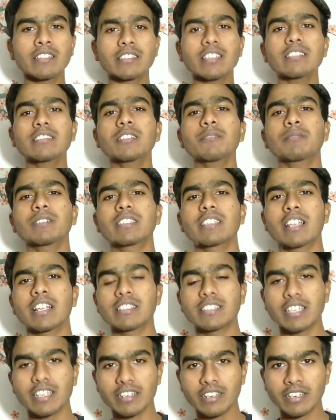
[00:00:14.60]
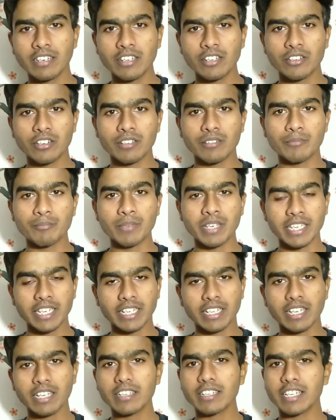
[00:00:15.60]
10 से पंद्रह हज़ार
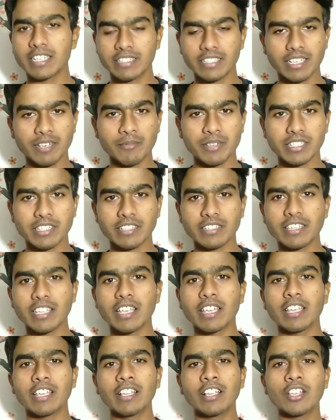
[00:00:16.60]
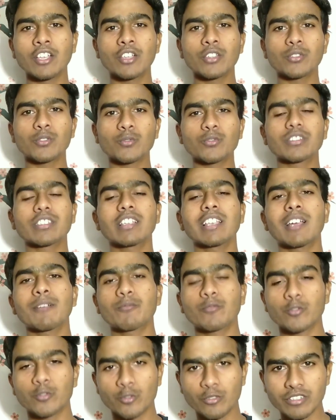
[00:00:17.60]
महीने का कैसे कमा सकते हैं तो उसके लिए
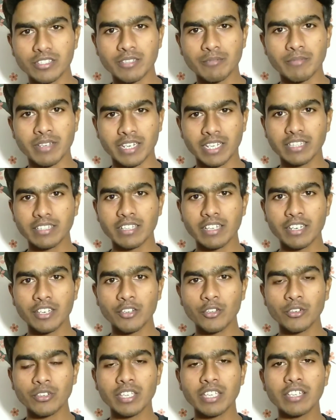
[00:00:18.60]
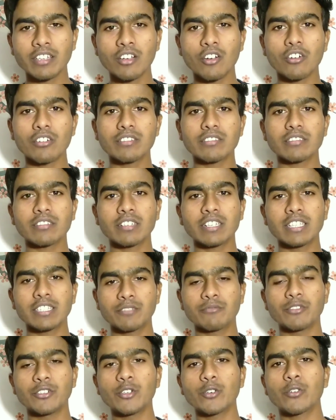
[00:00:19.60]
आपको थोड़ी सी मेहनत करनी होगी और
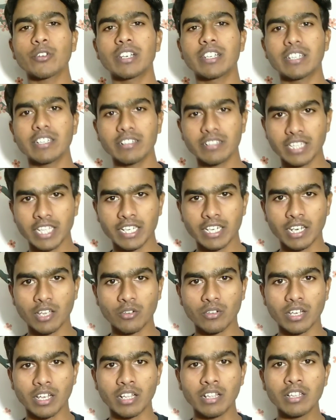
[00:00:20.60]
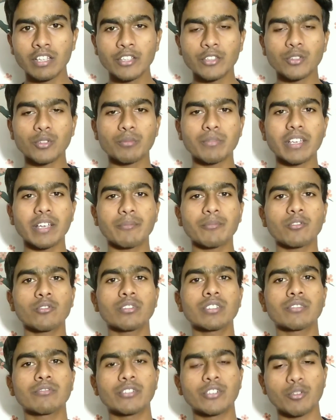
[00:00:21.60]
इस वीडियो को एंड तक देखना होगा तो मैं आपको
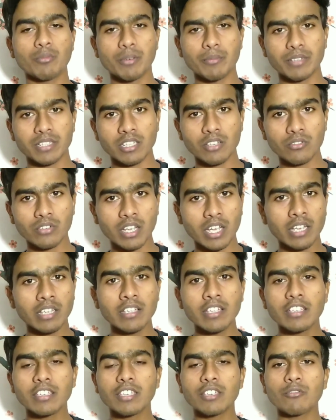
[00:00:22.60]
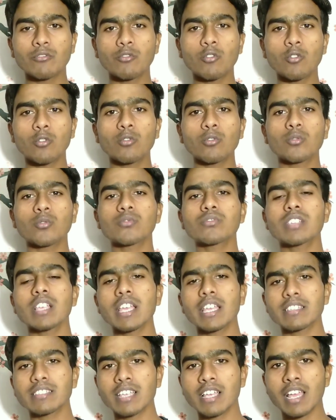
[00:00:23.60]
इस वीडियो में बताऊँगा कि वो कौन सा
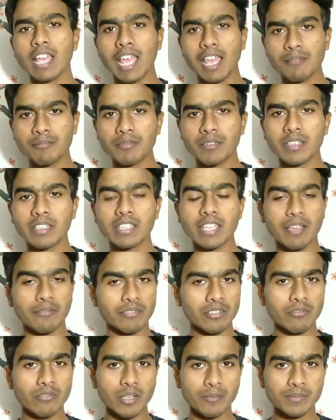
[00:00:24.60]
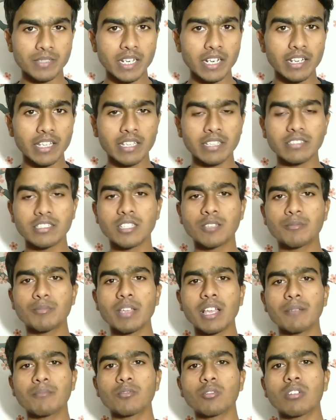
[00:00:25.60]
ऐसा ऐप है या फिर वेबसाइट है जिस पर
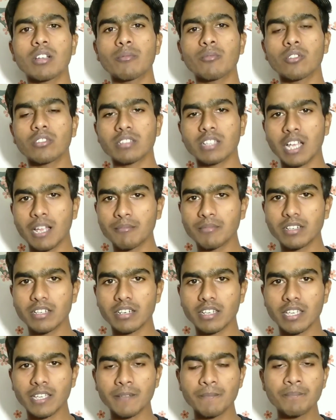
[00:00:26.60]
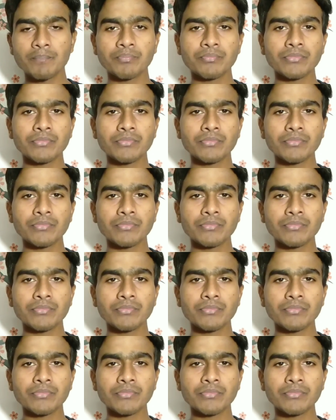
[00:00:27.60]
आप थोड़ा बहुत काम करके